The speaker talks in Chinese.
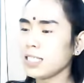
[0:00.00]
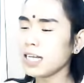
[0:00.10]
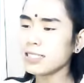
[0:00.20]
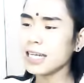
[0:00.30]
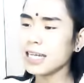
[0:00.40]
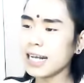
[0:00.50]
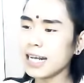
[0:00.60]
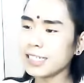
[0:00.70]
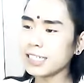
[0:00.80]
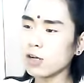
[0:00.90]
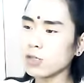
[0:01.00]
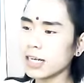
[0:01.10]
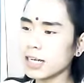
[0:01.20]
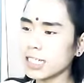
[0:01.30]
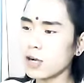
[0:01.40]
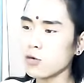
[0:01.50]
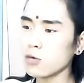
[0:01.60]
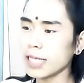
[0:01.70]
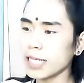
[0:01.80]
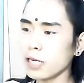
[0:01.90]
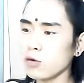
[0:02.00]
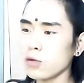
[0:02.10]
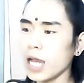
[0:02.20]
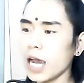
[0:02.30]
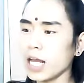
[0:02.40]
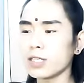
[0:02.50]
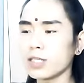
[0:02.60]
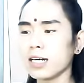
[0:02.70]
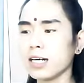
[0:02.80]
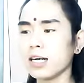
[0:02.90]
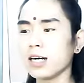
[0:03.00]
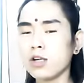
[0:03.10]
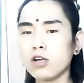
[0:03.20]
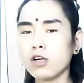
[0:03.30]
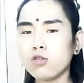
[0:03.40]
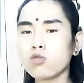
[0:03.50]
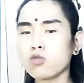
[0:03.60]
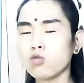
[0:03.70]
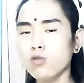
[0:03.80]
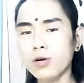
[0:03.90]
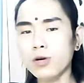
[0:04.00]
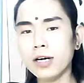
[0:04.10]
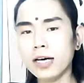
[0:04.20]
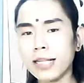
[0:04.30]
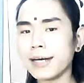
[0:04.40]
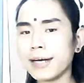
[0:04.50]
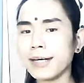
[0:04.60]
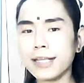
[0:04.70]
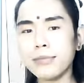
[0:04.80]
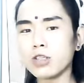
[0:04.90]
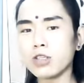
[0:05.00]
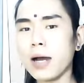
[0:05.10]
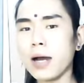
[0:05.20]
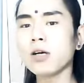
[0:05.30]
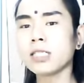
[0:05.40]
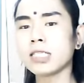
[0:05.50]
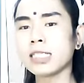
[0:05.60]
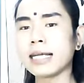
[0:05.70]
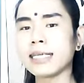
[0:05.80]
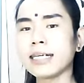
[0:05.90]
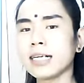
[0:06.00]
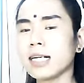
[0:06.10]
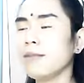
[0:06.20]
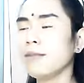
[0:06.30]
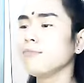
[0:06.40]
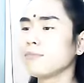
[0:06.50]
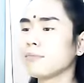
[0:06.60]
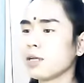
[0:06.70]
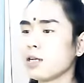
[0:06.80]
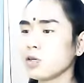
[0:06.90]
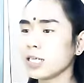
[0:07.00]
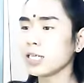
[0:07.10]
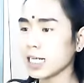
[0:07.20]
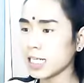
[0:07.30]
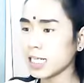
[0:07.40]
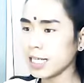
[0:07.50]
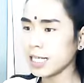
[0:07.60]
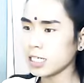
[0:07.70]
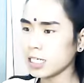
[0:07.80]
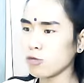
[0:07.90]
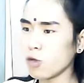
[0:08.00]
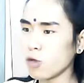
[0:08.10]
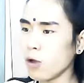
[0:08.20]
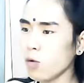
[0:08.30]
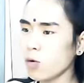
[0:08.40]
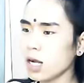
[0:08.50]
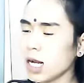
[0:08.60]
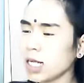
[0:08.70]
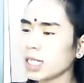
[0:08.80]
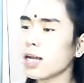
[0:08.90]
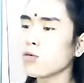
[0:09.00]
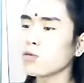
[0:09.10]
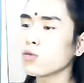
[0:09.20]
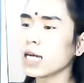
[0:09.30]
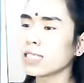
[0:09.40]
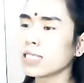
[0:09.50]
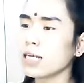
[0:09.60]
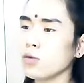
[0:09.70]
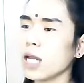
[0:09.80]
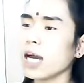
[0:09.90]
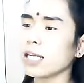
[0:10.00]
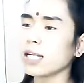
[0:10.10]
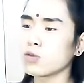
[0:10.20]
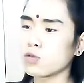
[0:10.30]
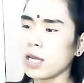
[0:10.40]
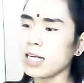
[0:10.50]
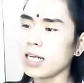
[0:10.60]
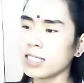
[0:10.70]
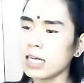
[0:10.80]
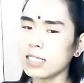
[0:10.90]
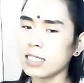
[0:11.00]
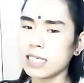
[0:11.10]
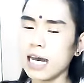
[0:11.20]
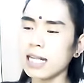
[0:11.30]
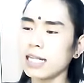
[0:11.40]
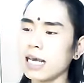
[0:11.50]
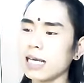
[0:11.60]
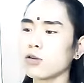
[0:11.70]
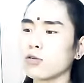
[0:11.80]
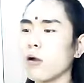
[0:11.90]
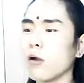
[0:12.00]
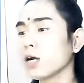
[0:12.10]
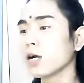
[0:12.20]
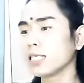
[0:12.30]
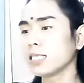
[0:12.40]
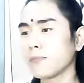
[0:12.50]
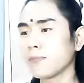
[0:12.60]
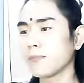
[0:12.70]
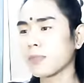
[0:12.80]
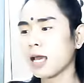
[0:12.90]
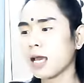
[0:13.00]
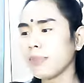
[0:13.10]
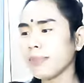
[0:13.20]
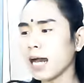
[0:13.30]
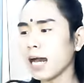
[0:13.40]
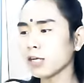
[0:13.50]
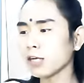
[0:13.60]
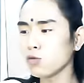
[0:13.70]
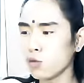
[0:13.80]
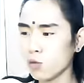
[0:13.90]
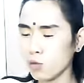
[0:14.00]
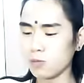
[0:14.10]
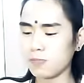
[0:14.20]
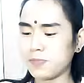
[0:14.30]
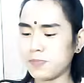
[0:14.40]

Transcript: 姜子牙来找到这个上古大仙路亚，说是那个路鼠，那个能不能去帮我斩一个人？说是斩谁呢？斩袁弘。上古大仙路亚就随着姜子牙来到了袁弘跟前，拿出葫芦，